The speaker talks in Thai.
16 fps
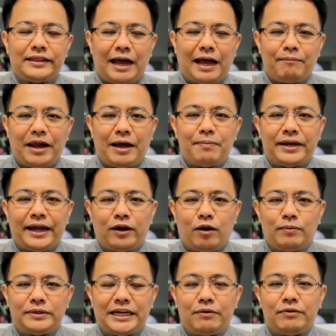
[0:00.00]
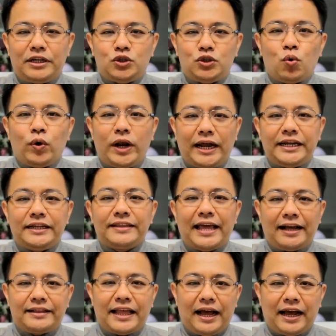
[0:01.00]
ตามน้ำพระทัยของพระเจ้าในช่วงเวลาที่
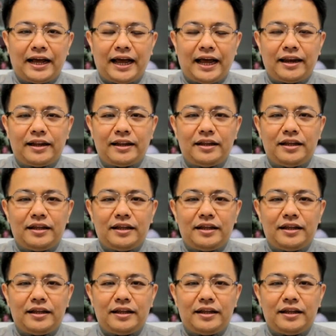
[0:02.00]
แตกต่างกัน